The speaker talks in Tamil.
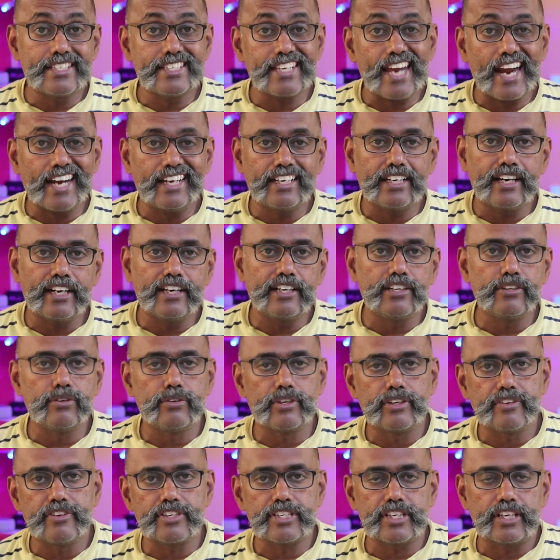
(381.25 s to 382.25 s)
சேட் ஹெட்னு
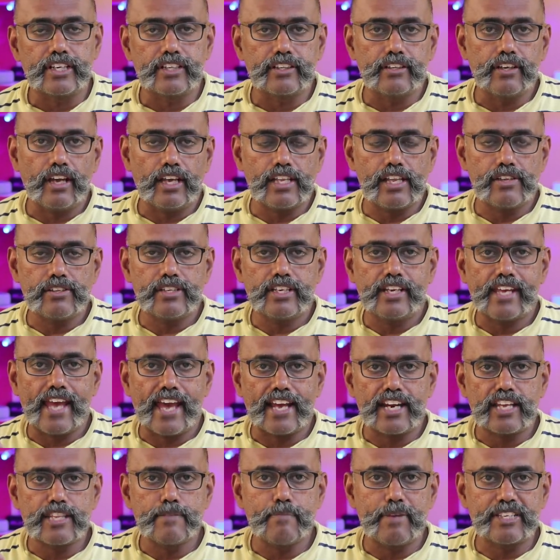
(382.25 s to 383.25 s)
ஒரு விஷயம் இருக்குது அதாவது
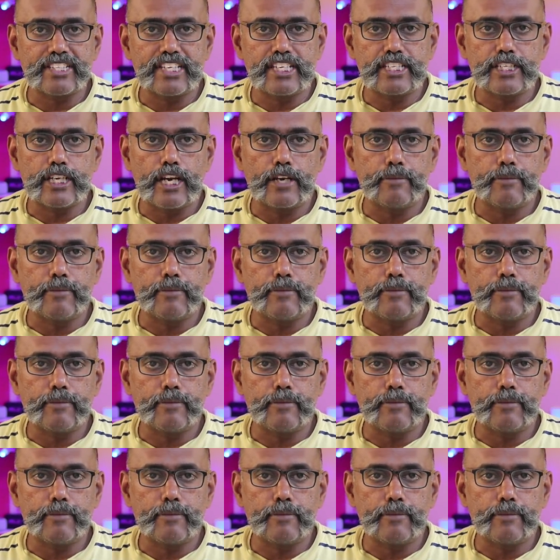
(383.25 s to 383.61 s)
யாராவது மெசேஜ்